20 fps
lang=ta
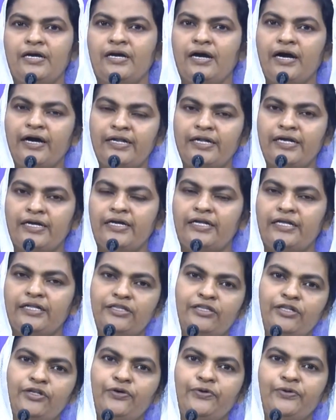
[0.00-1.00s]
காரியங்கள்
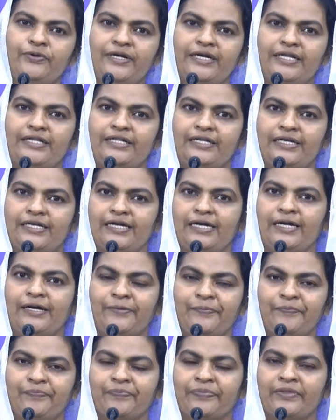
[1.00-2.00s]
எத்தனையோ
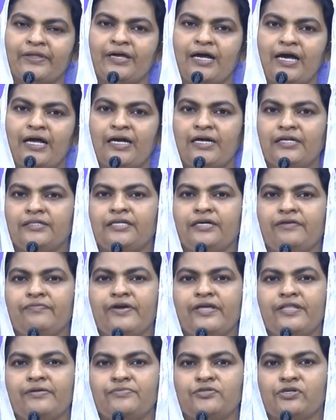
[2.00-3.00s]
நடந்திருக்கலாம் ஆனால் தான்
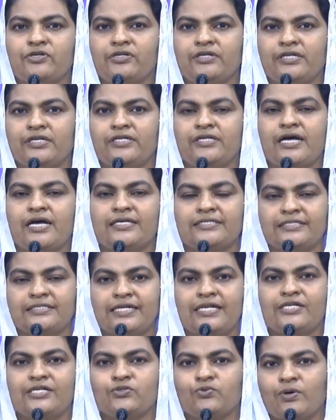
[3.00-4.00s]
வேதம் சொல்லுகிறது
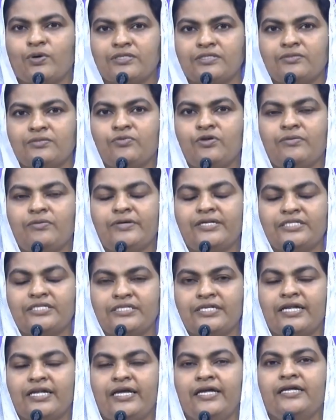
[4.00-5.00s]
நாசியிலே சுவாசமுள்ள
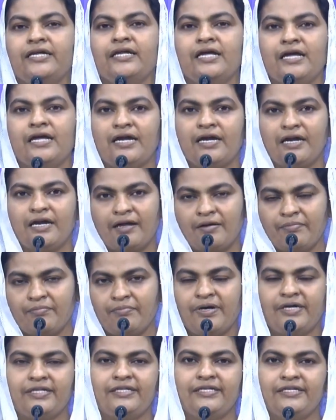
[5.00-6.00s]
மனுஷரை
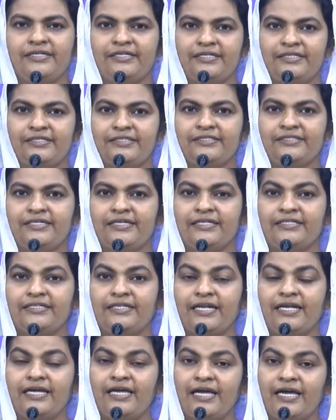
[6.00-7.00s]
நம்பாதிருங்கள்
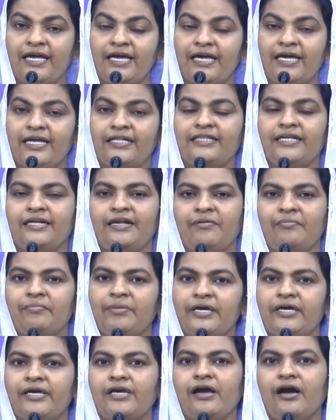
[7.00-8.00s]
கர்த்தரையே தன்
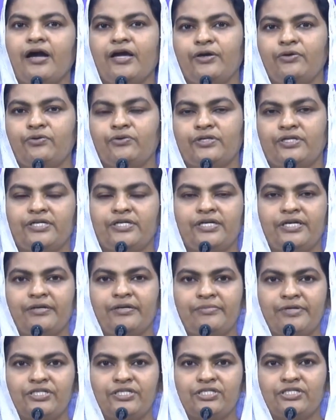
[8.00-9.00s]
நம்பிக்கையாய் கொண்டிருக்கிற
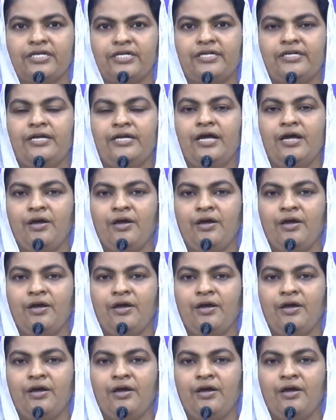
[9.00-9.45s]
மனுஷன்